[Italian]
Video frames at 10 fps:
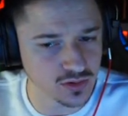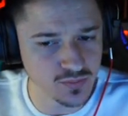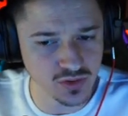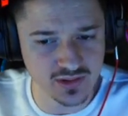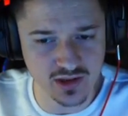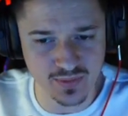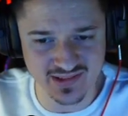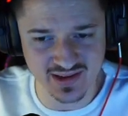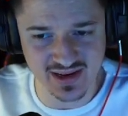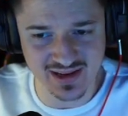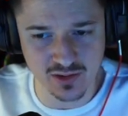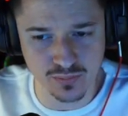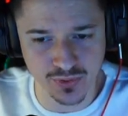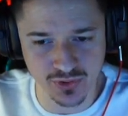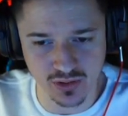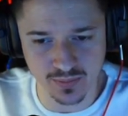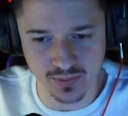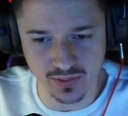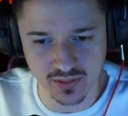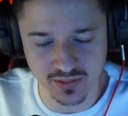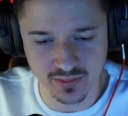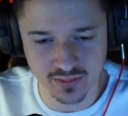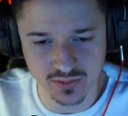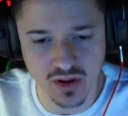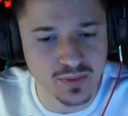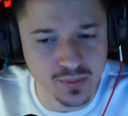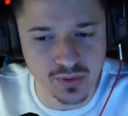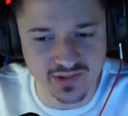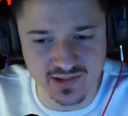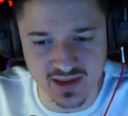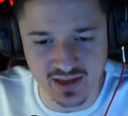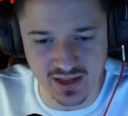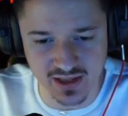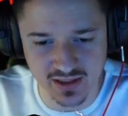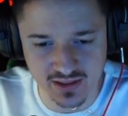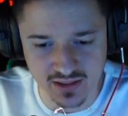Oh mio Dio, mi sa che lagga un po' troppo. No, è proprio lo stile.